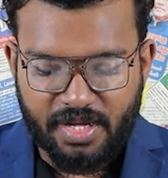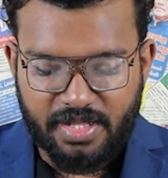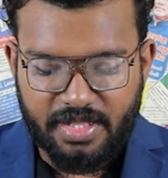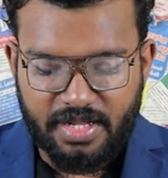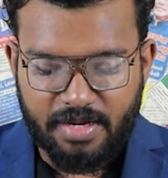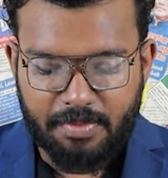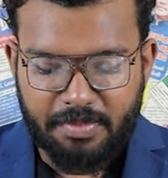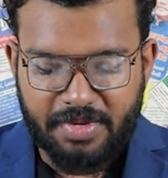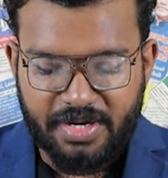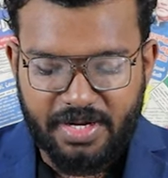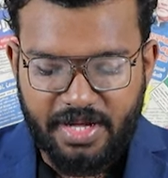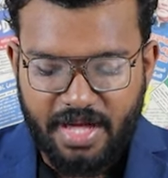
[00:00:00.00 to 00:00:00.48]

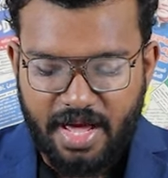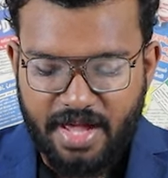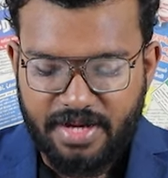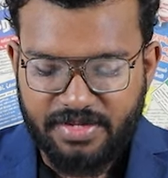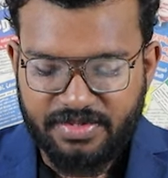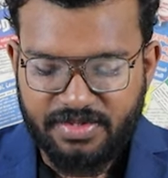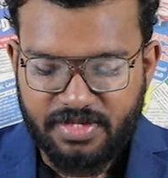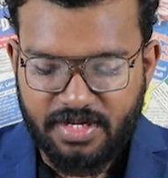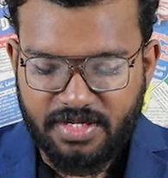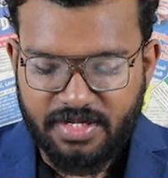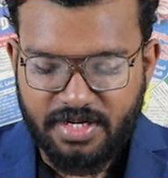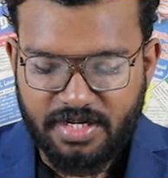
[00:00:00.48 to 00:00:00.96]
இதன்படி
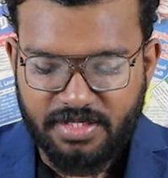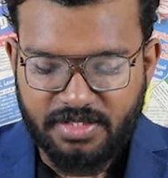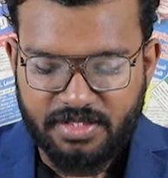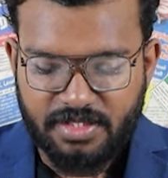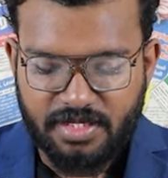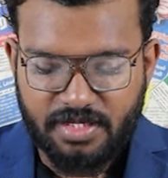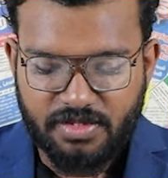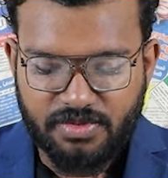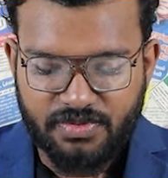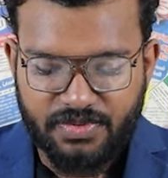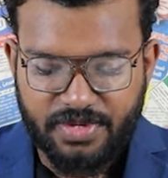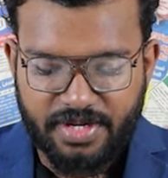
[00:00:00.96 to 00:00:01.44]
அரசியல்
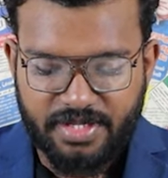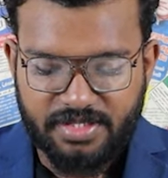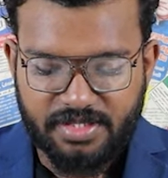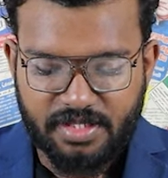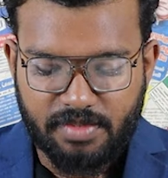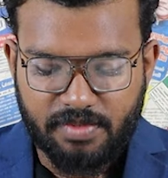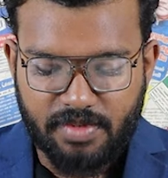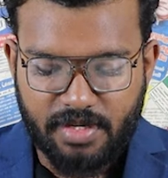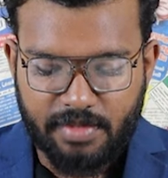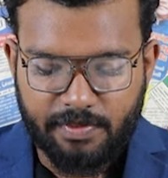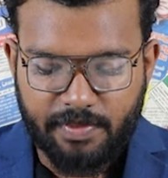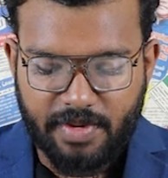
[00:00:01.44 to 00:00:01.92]
கட்சிகள்
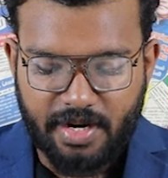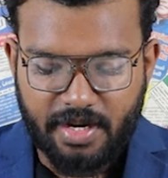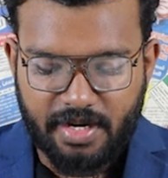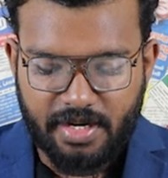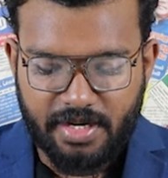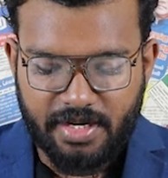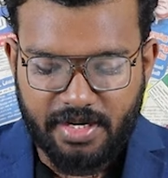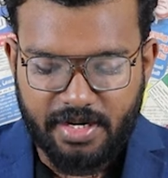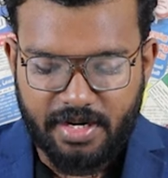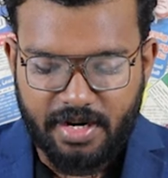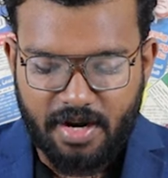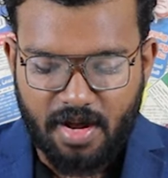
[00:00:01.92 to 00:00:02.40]
சுயேட்சை
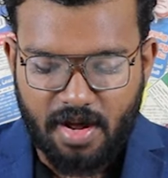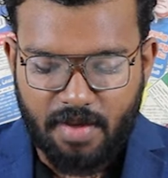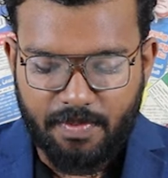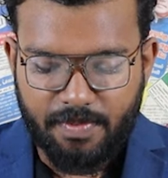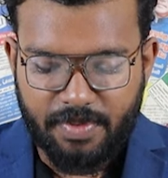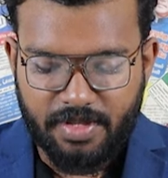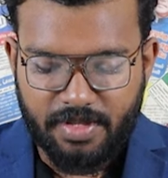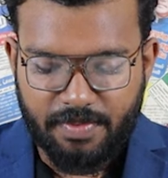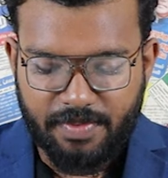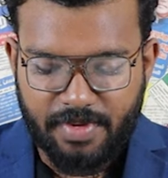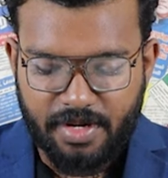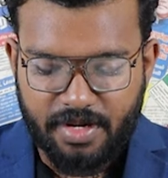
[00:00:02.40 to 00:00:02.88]
வேட்பாளர்கள் என
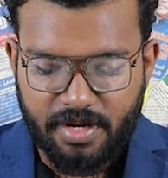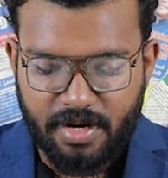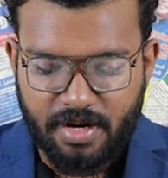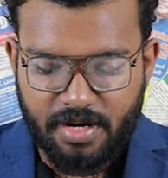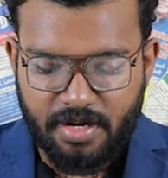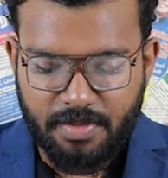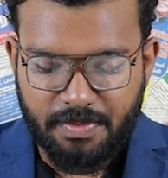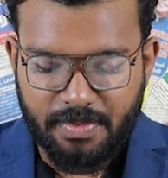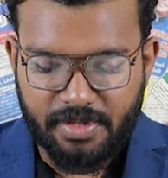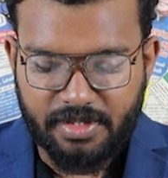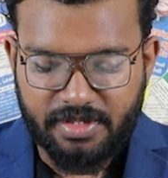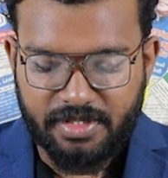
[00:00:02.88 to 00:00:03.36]
நாற்பது பேர்
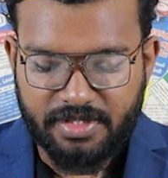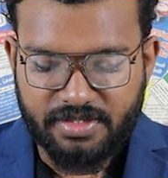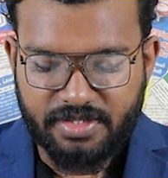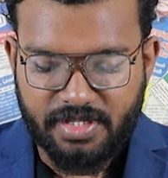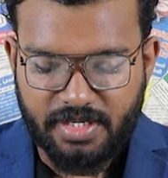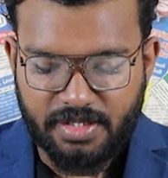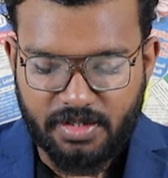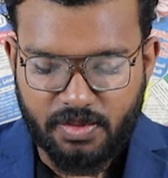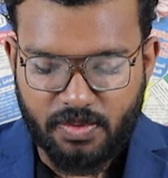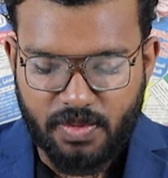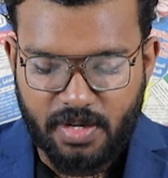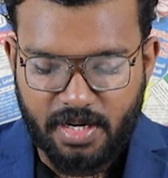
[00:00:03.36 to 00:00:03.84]
கட்டுப்பணத்தை
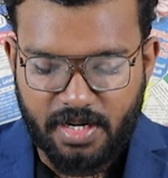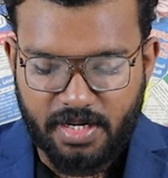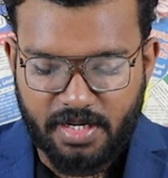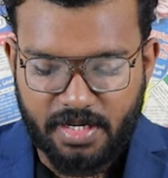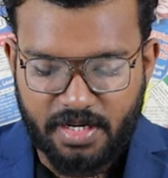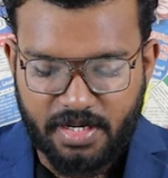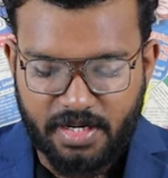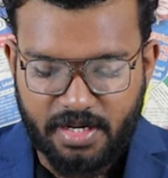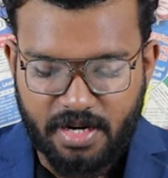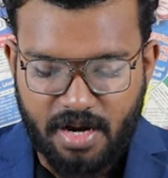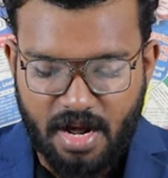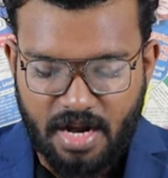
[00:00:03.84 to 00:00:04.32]

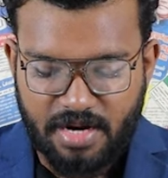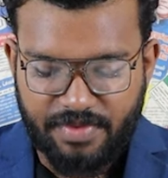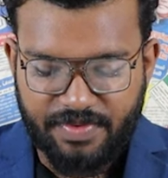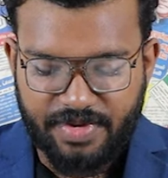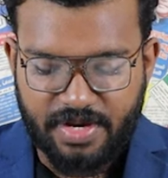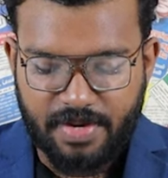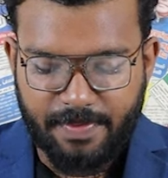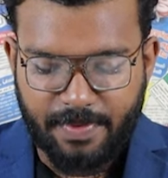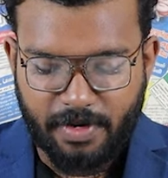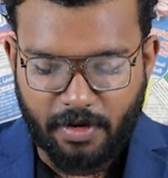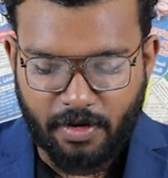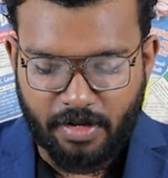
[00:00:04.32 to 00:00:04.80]
செலுத்தியுள்ளனர் என்று
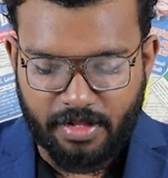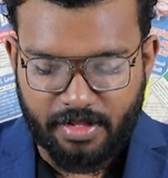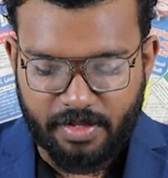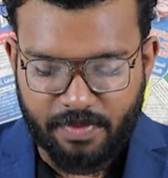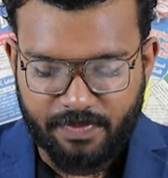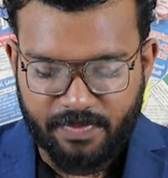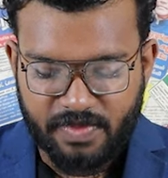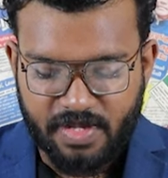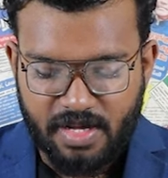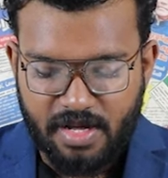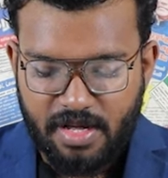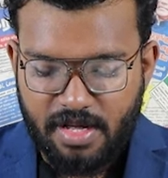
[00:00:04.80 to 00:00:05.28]
அறிவிக்கப்பட்டுள்ளது